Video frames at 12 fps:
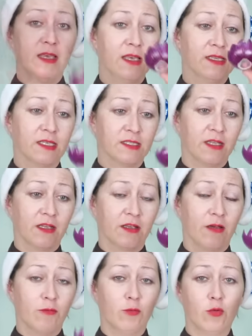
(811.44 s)
Из
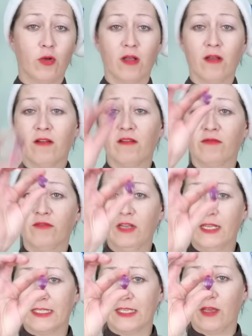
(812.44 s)
остатков лука
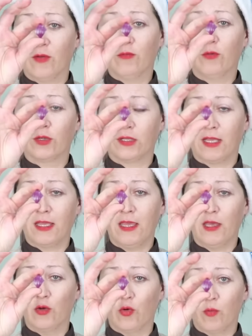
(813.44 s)
вырезаю вот
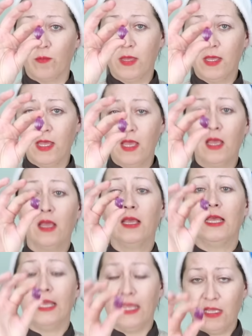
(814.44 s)
такие ромбики,
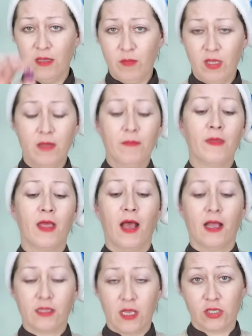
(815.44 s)
ими,
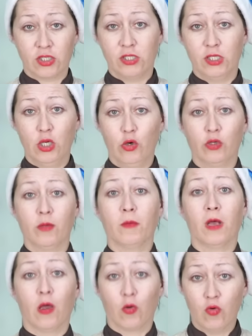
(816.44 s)
а также зеленым
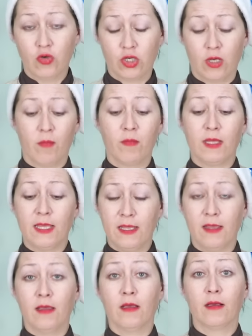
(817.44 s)
горошком
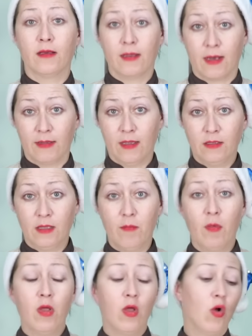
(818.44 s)
и
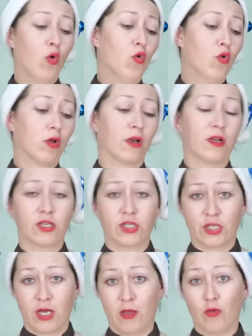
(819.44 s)
гранатом
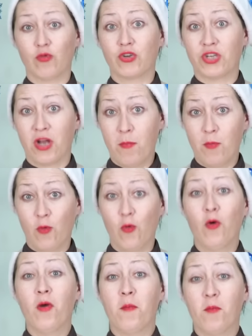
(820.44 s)
украшаю
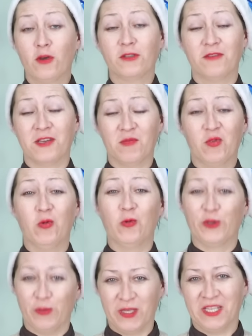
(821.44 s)
шапку по своему
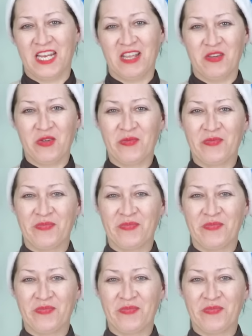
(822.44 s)
усмотрению.